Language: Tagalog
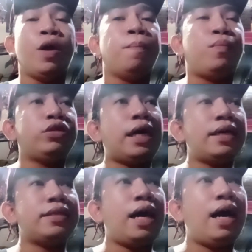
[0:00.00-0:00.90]
Punta
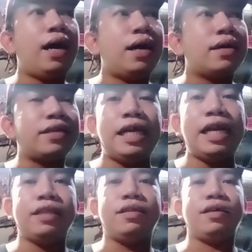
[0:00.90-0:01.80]
ka sa
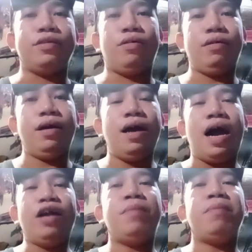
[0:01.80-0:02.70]
gilid, no?
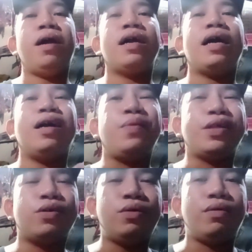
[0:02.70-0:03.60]
Ano ba yung mga
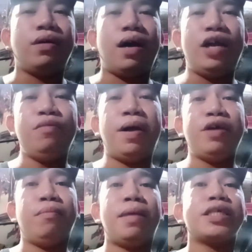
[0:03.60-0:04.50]
gagawin ko? Ano ba
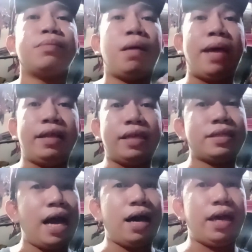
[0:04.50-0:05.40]
yung mas mabenta
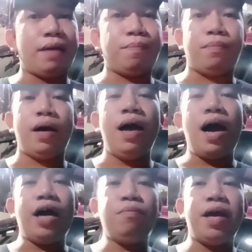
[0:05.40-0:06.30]
sa akin?
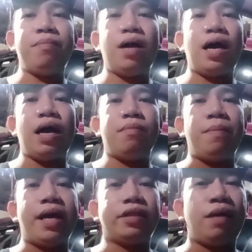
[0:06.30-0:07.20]
Ano ba yung mga
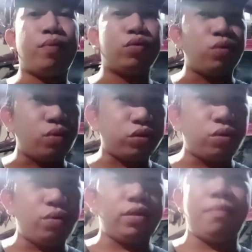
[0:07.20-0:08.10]
mabentang produkto, 'di